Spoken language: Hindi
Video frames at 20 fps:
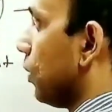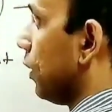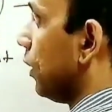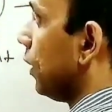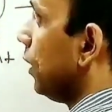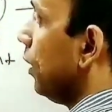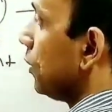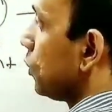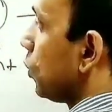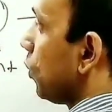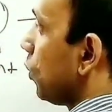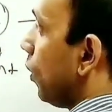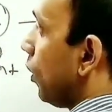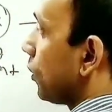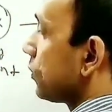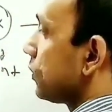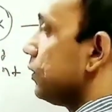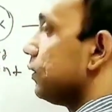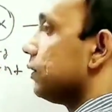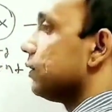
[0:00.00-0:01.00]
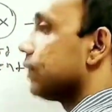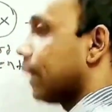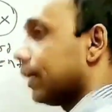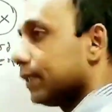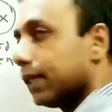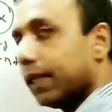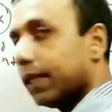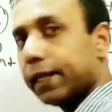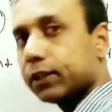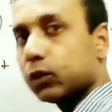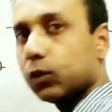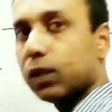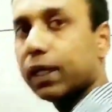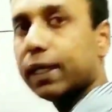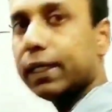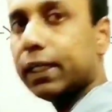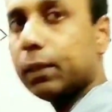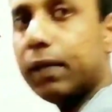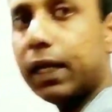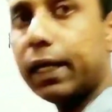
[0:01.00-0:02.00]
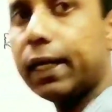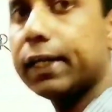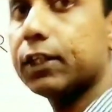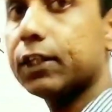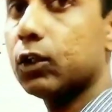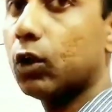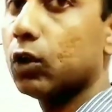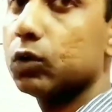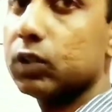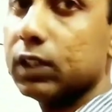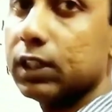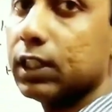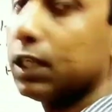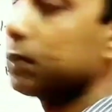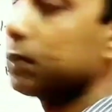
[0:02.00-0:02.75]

होगा तो ऑक्सीजन ज्यादा इलेक्ट्रोनेगेटिव है इलेक्ट्रॉन उसकी